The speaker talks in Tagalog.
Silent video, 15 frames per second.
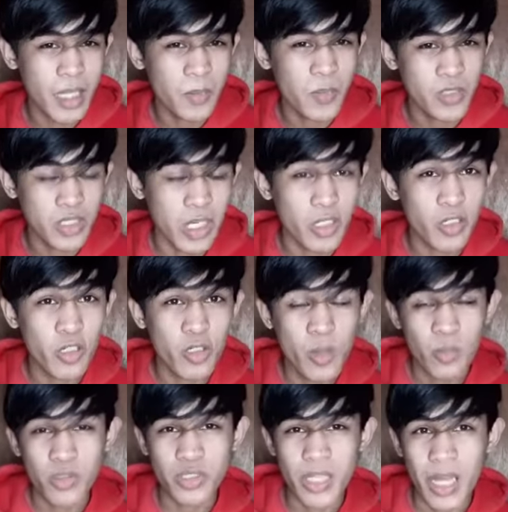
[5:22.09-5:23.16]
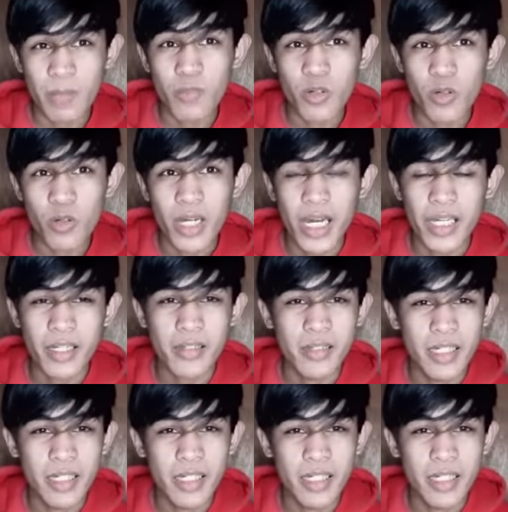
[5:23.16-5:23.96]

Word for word: tapos ano yung napuntahan mong lugar.